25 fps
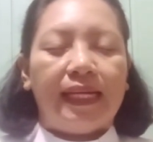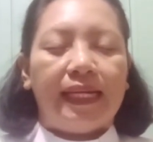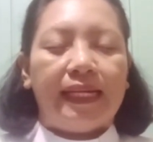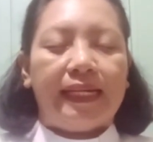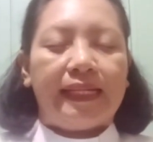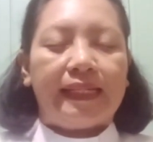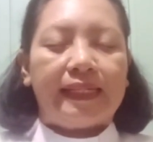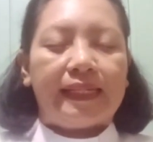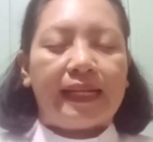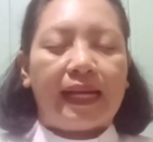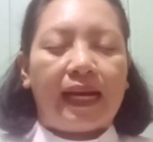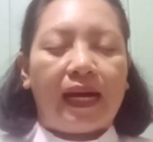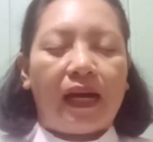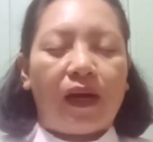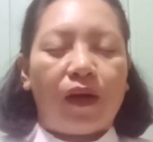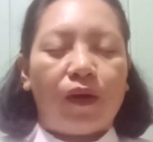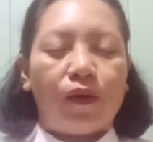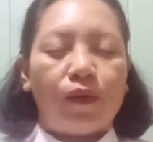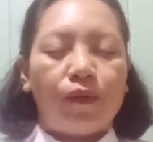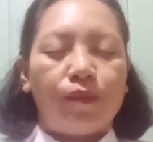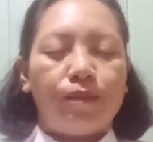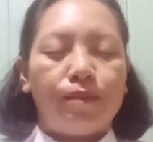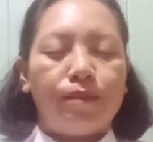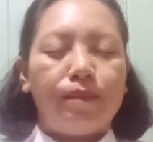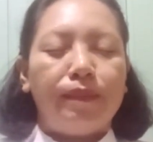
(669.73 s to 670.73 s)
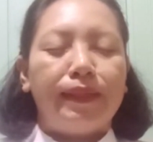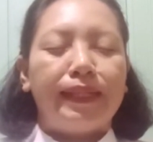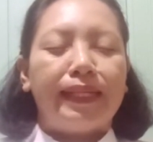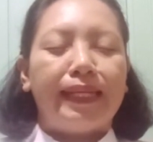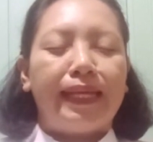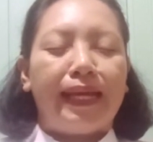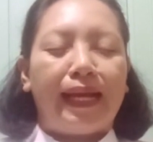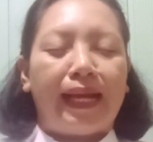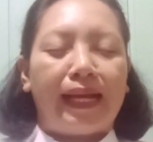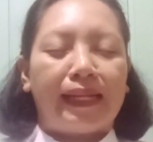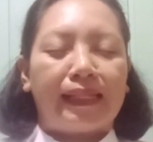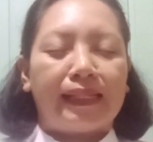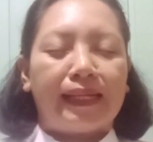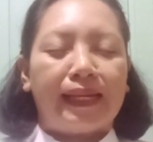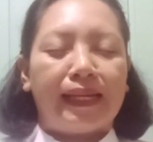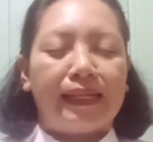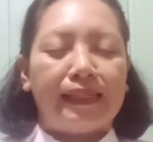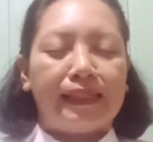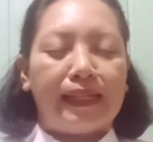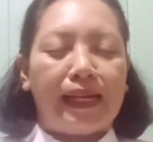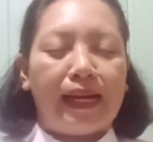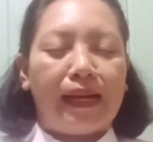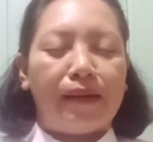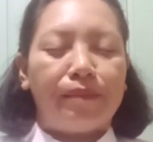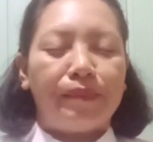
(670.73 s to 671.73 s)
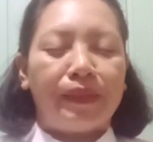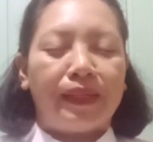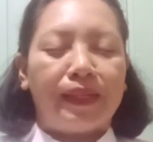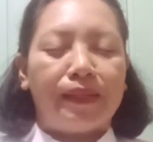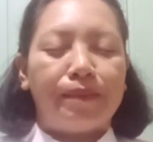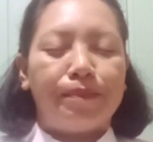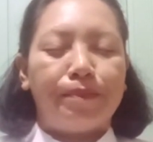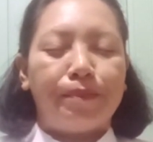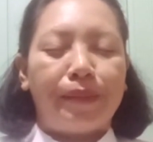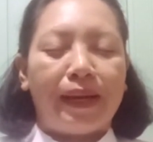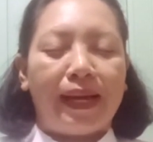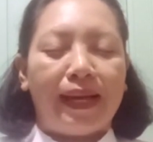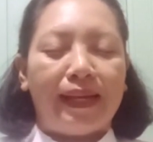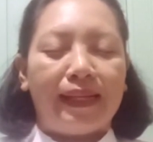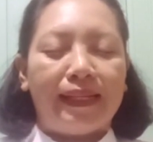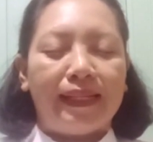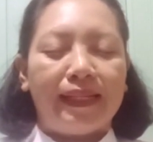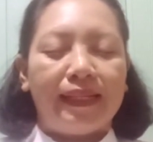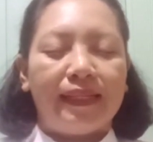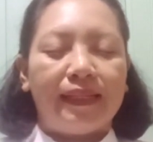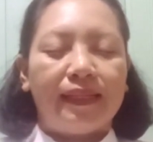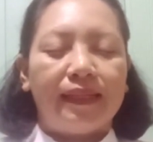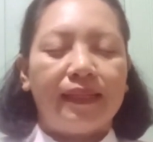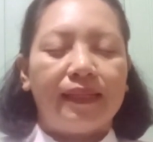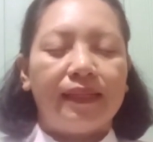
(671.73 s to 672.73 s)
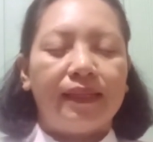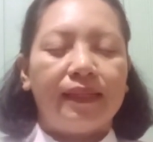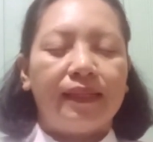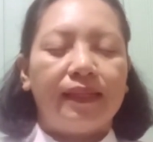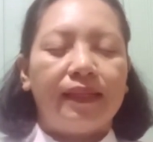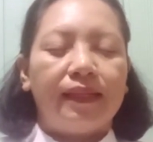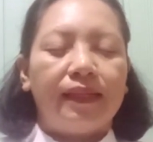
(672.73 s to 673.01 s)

Engkau mengingatkan kami kembali